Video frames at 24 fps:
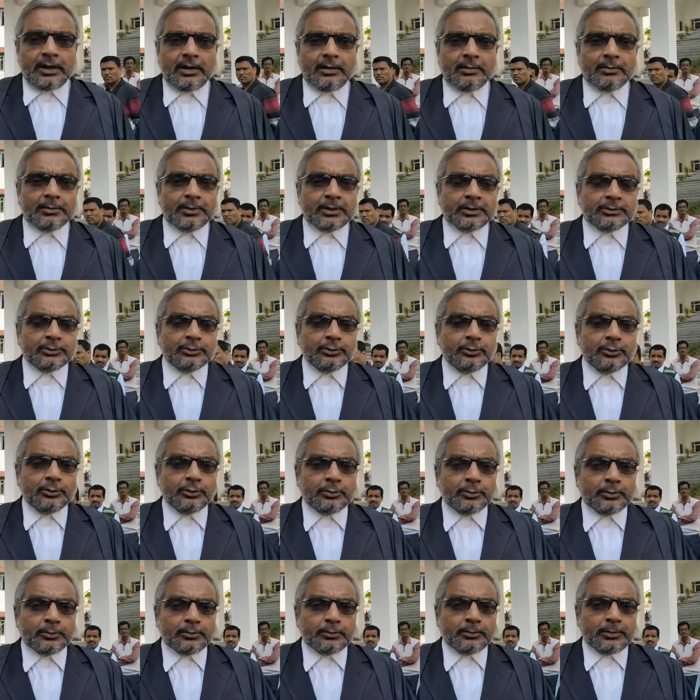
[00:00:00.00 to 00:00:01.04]
আমরা তো
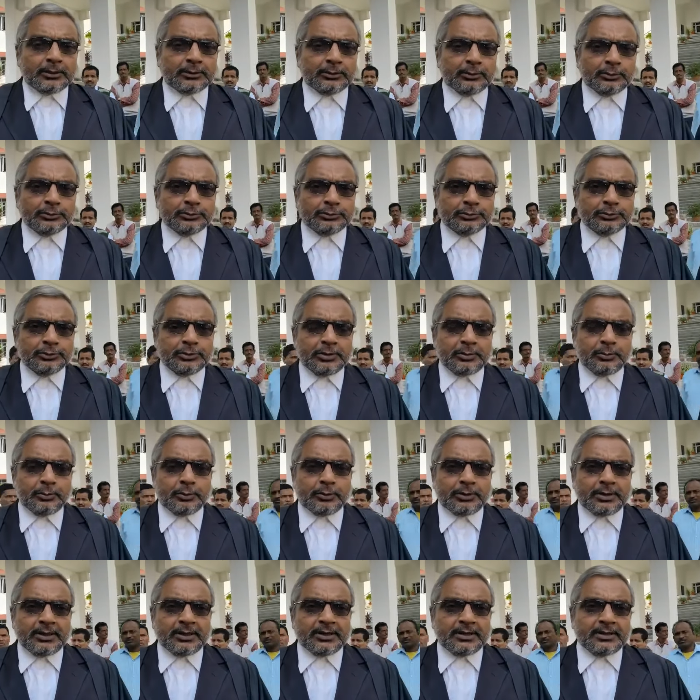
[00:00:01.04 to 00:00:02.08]
বাদল চৌধুরীর
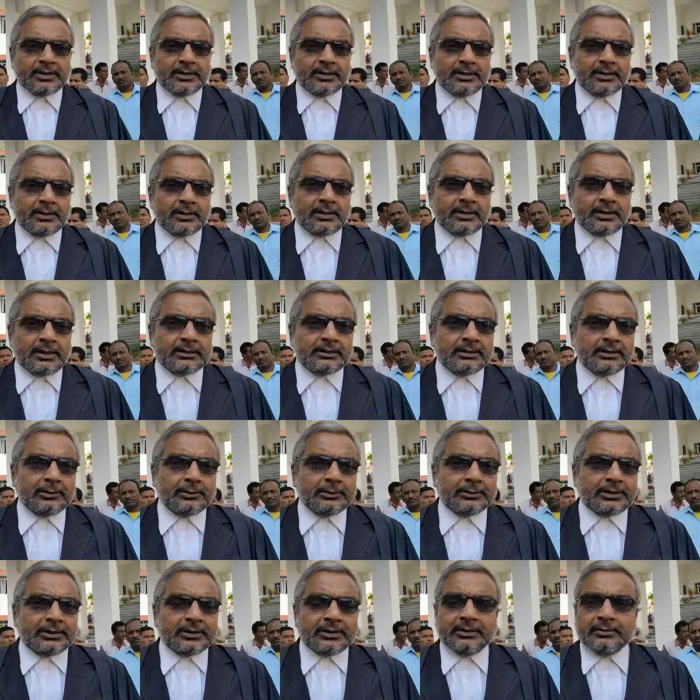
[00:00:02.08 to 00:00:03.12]
পক্ষে
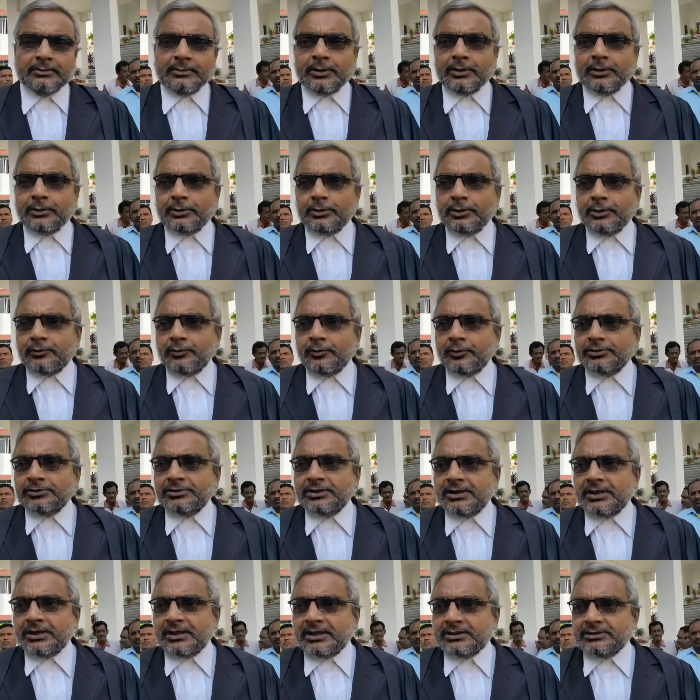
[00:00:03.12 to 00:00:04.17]
আদালতে ভারতীয়
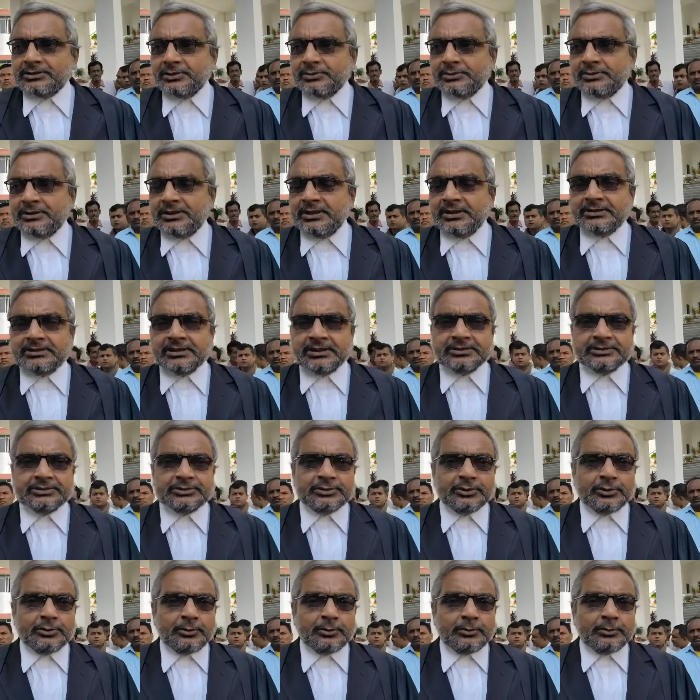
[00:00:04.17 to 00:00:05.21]
ফৌজদারি কার্যবিধির
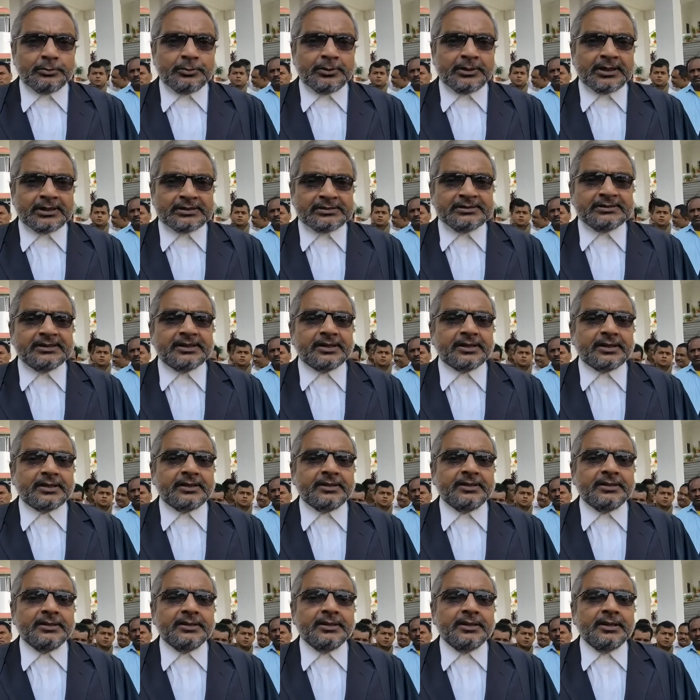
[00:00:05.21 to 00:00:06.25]
চারশো বিরাশি
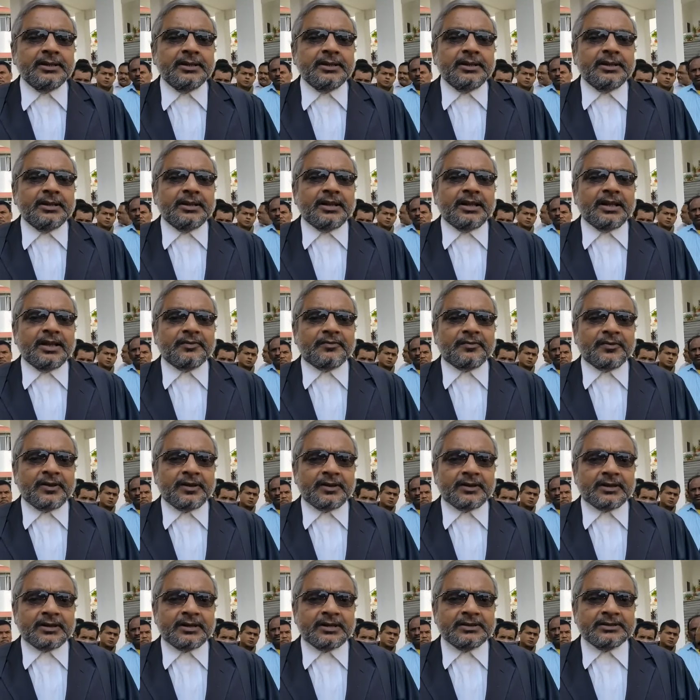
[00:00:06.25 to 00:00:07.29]
ধারায়
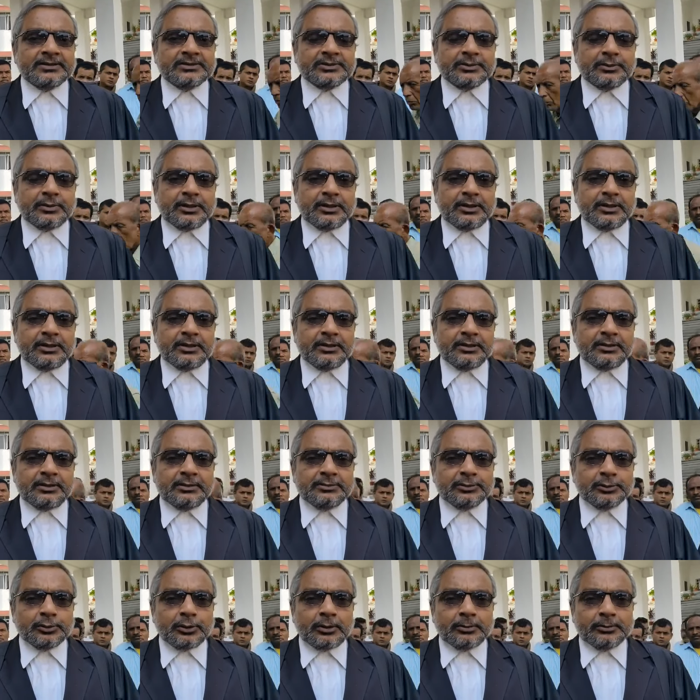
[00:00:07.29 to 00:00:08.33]
এফআইআর খারিজ করার
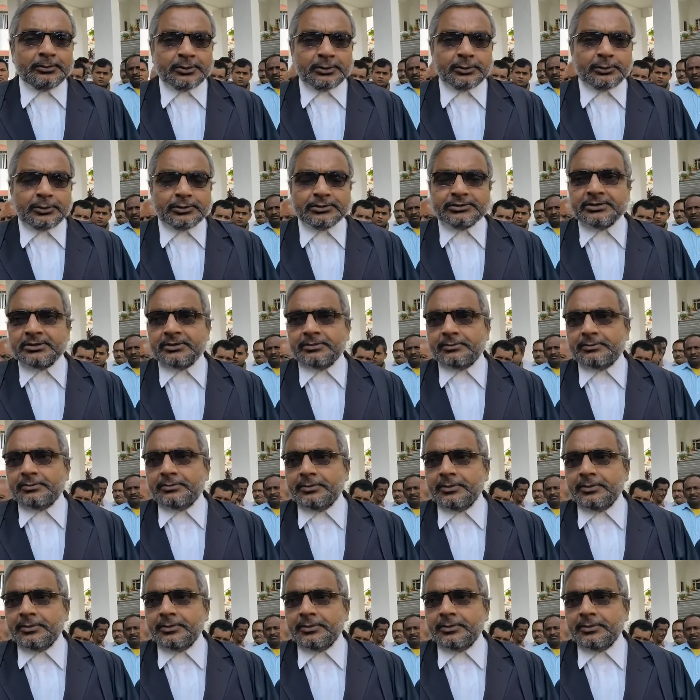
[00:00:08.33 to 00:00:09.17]
জন্য অর্জন করেছিলাম